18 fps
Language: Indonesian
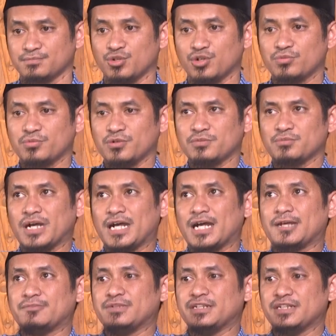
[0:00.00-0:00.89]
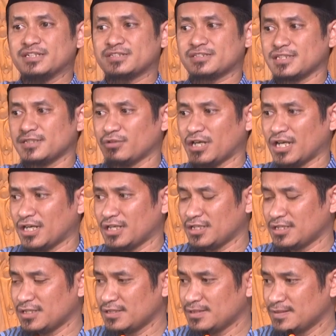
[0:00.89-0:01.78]
mau memahami istiwa,
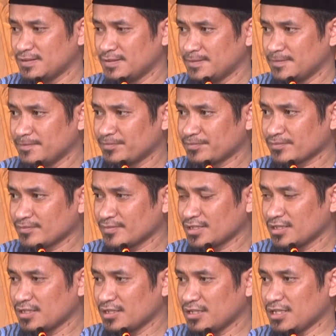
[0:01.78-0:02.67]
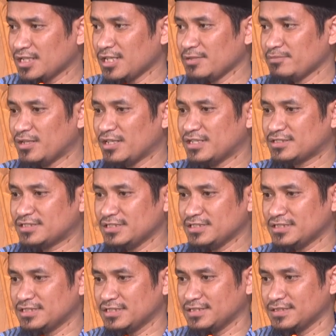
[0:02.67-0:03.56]
Allah maha
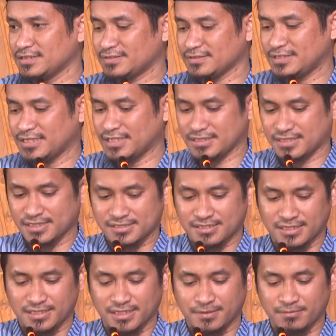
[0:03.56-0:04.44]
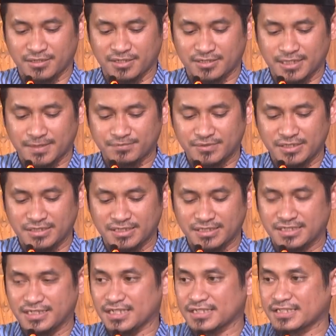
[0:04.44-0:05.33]
tinggi itu di atas sana, menetap
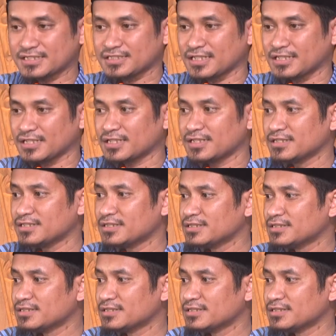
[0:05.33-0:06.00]
tinggi di atas sana.